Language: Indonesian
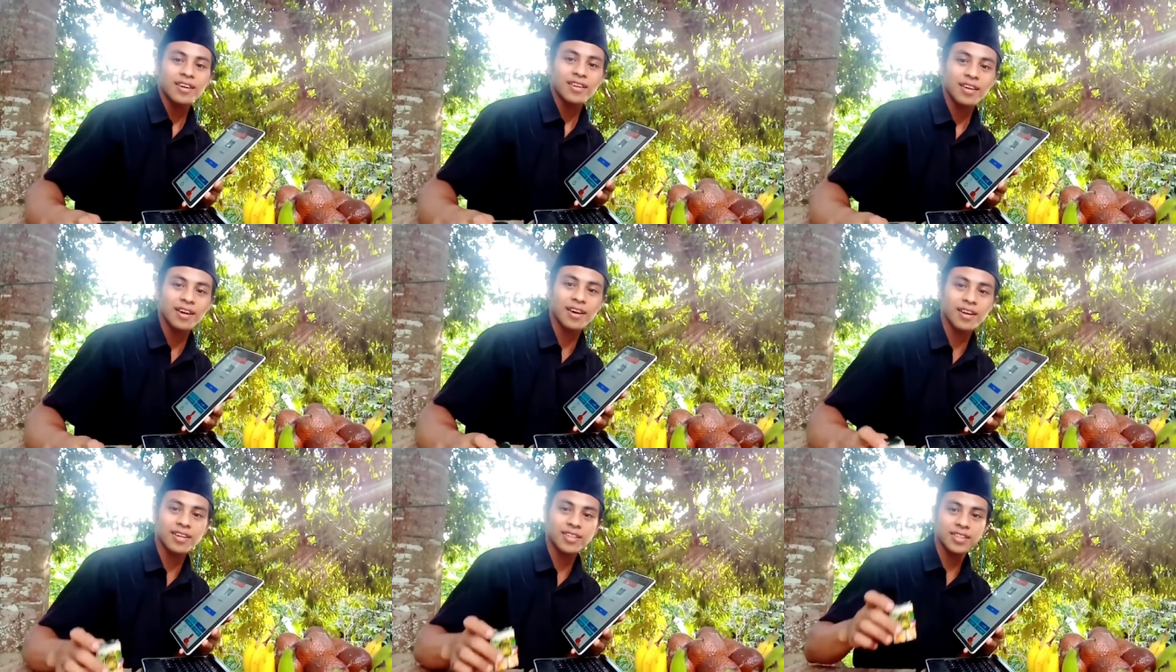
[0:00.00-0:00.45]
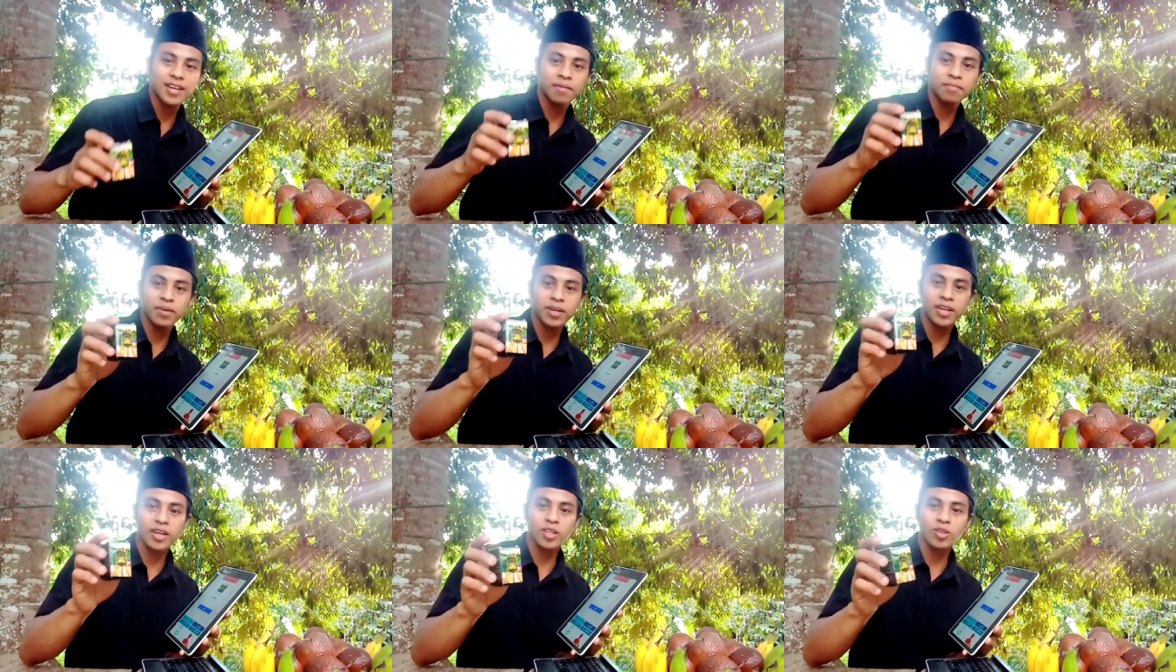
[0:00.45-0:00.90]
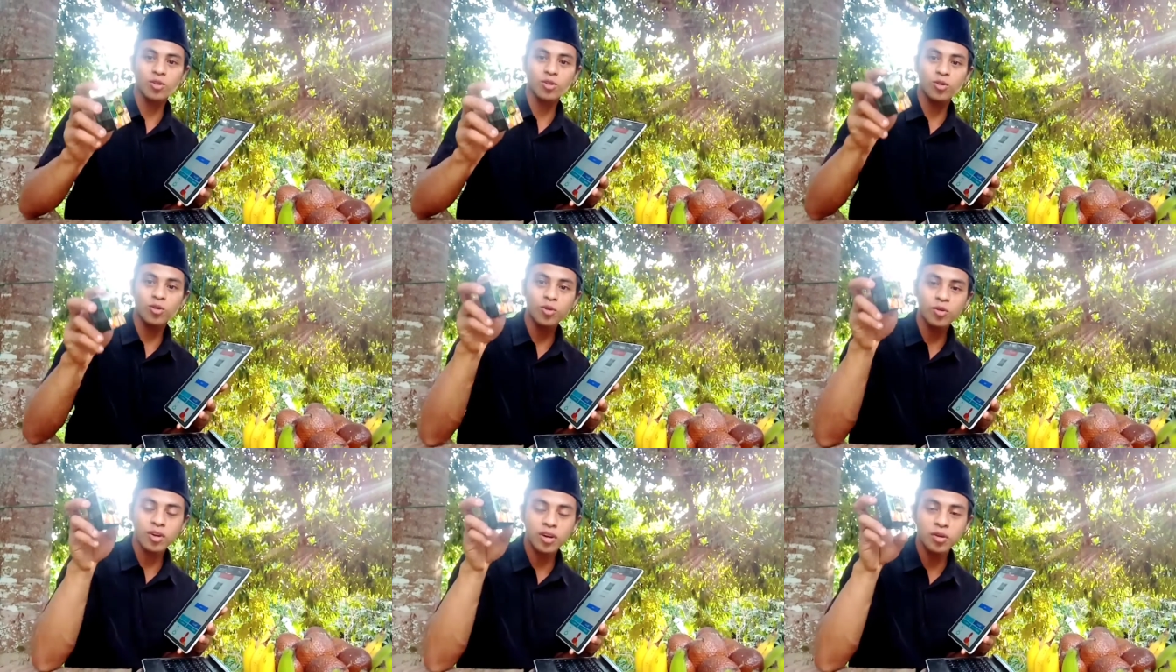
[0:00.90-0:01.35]
Nah, di samping
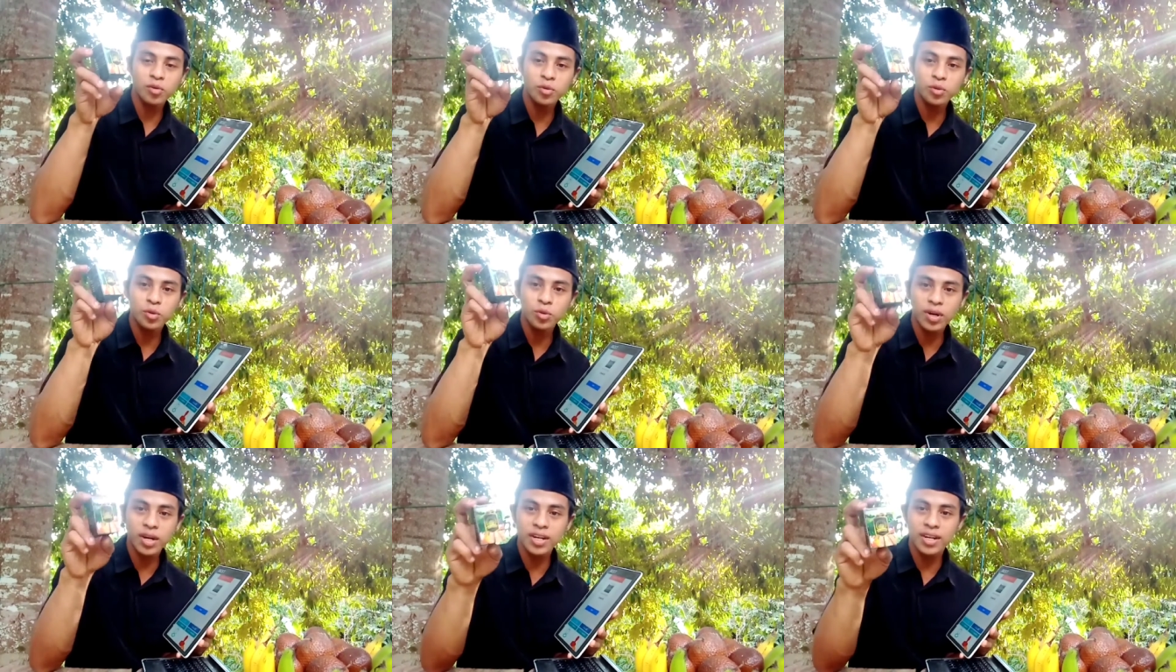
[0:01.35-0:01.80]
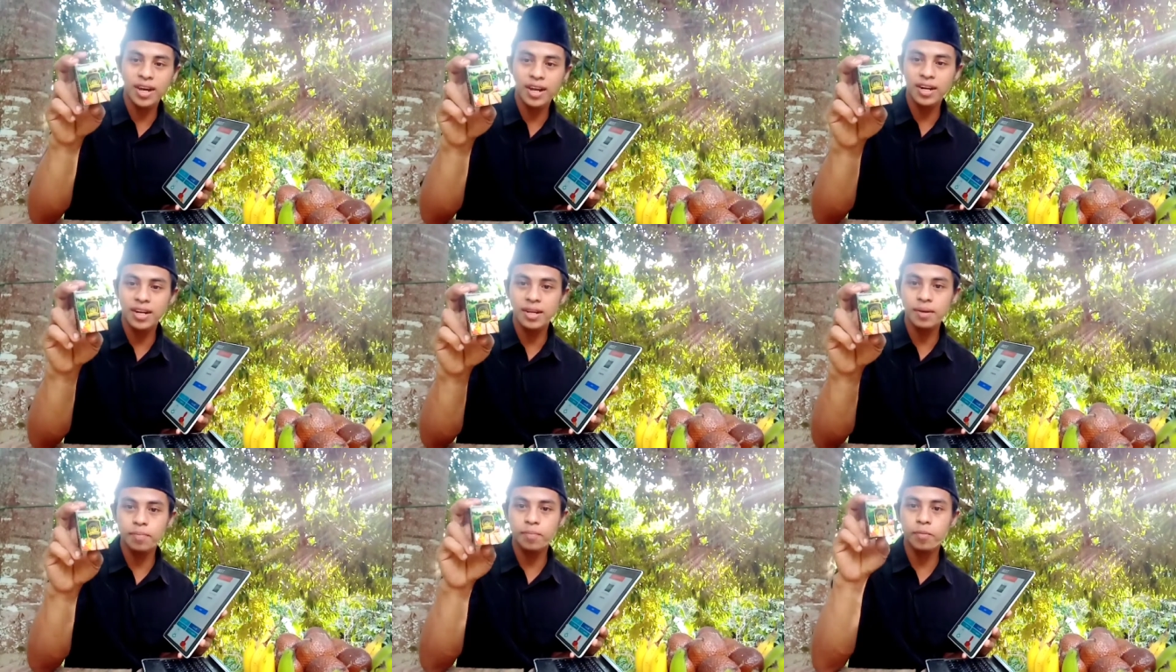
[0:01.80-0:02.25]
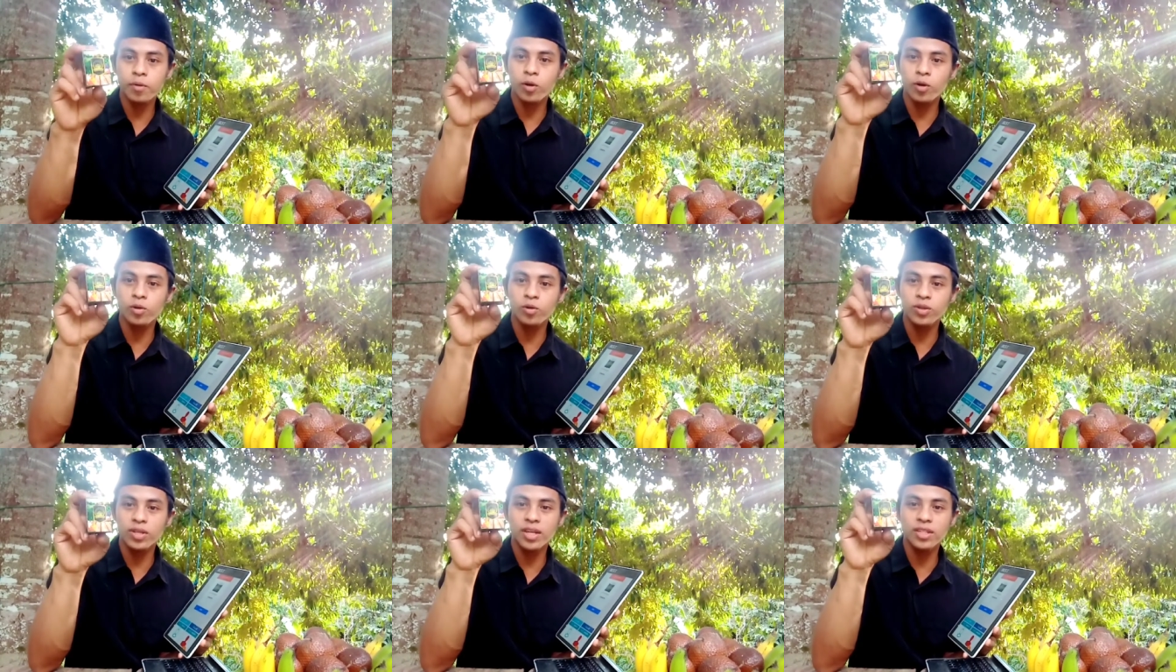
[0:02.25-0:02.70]
itu keuntungan dari
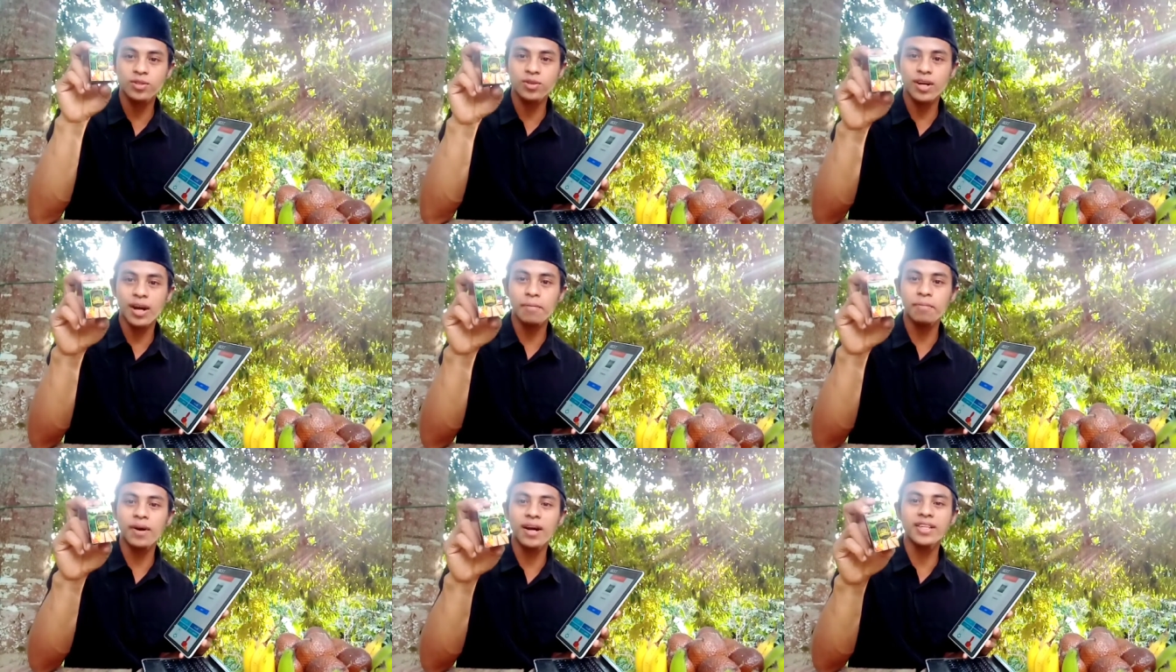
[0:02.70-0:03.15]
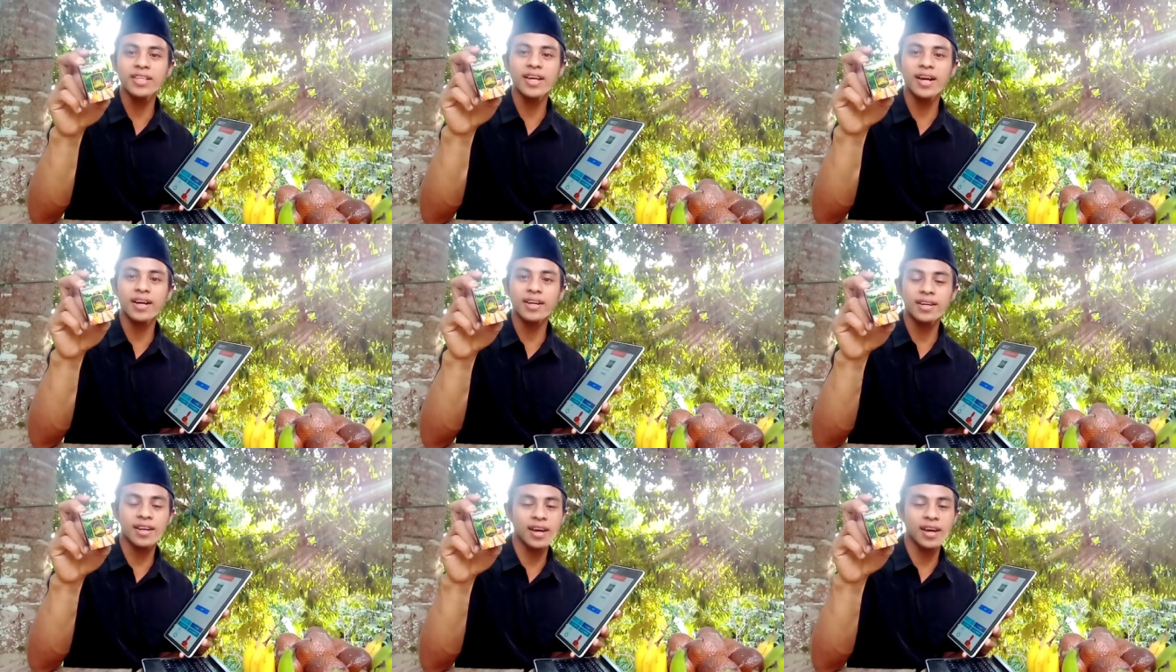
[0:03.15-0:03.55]
produknya juga banyak.